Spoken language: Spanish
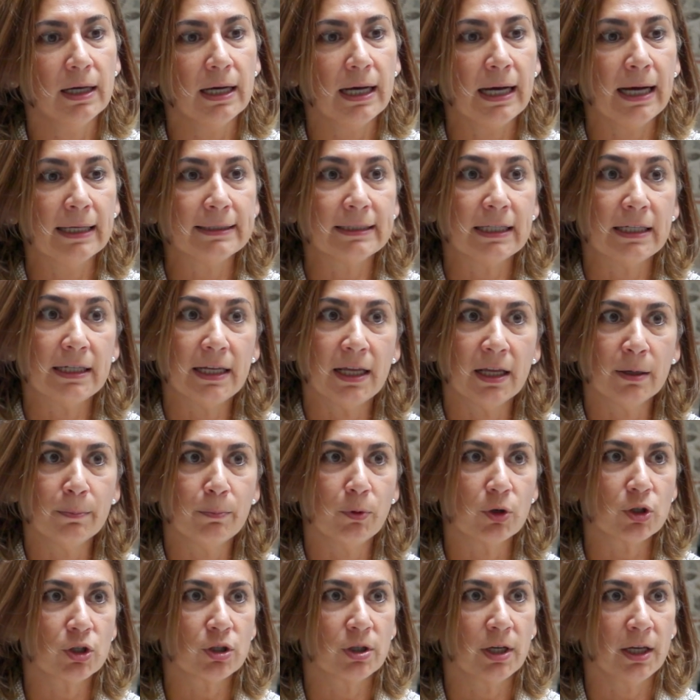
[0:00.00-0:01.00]
a tener
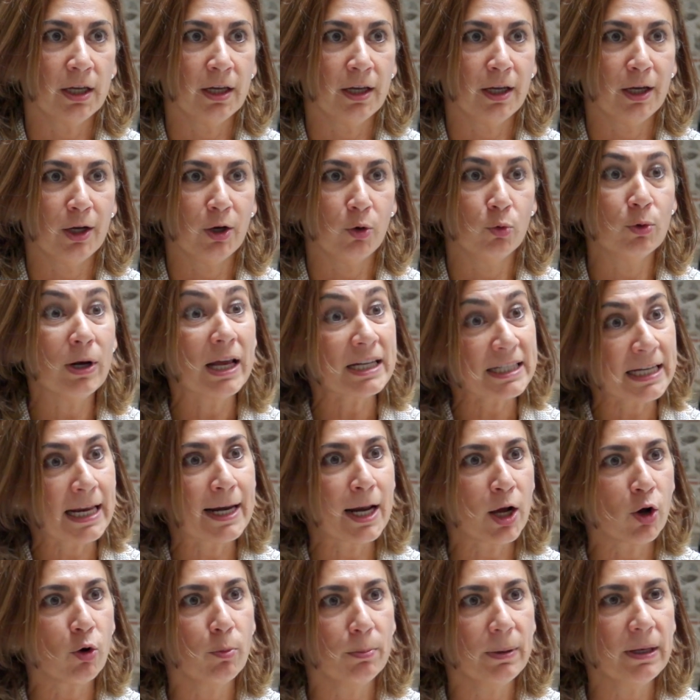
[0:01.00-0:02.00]
pues, eh, una
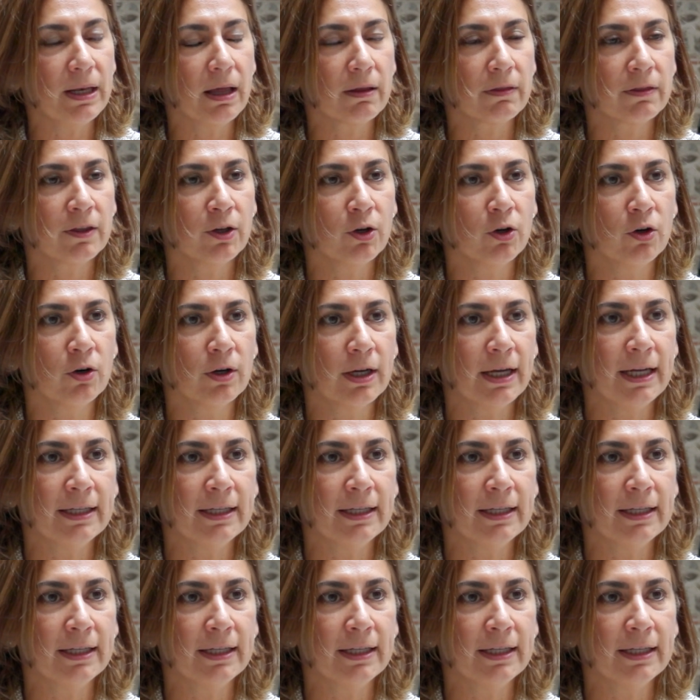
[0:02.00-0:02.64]
sana combinación